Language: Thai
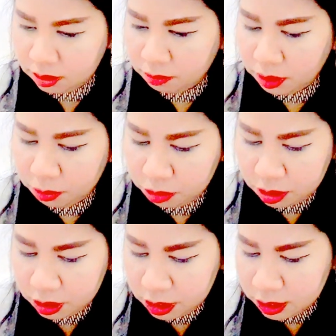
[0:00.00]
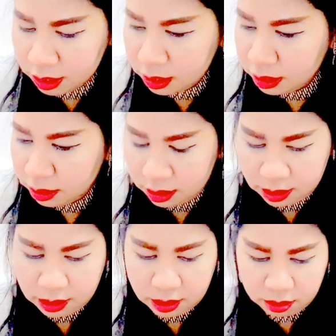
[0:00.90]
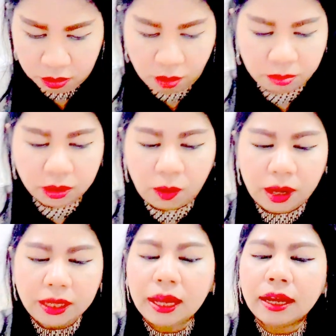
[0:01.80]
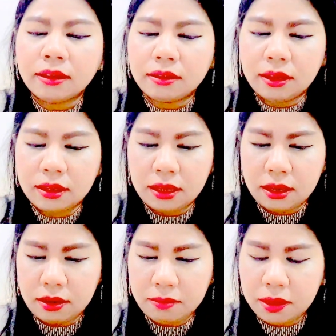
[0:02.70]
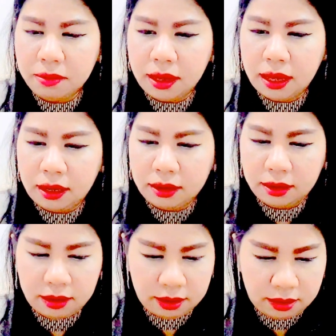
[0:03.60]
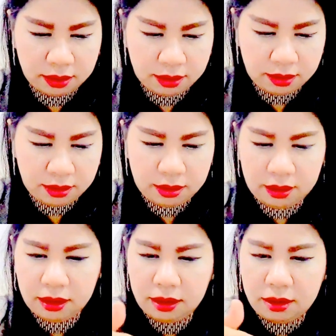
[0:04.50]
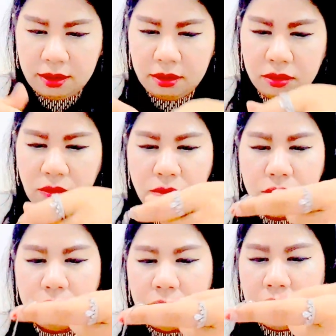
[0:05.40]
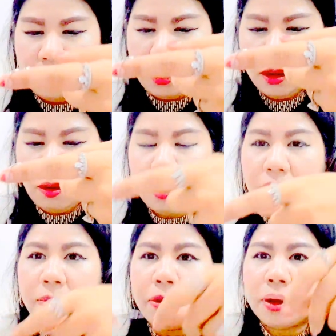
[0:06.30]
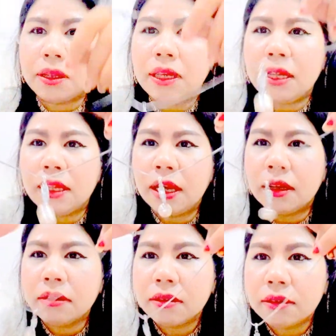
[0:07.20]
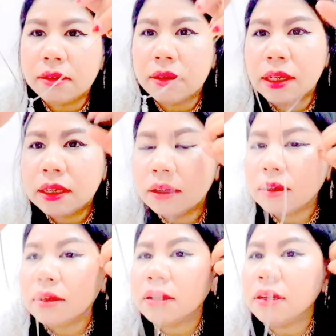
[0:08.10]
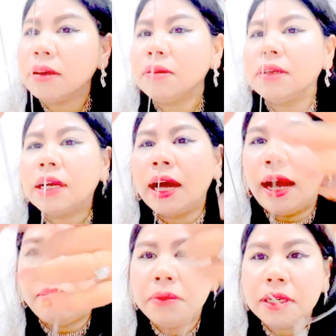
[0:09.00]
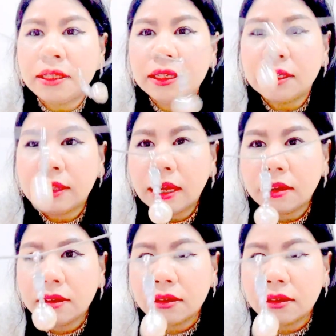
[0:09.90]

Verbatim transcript: สำหรับคนที่งบน้อยนะคะ เส้นนี้ก็ไม่แพงทั้งต้มหูและสร้อยคอนะ ปกติเนี่ย เราจะขายหมื่นหนึ่งนะ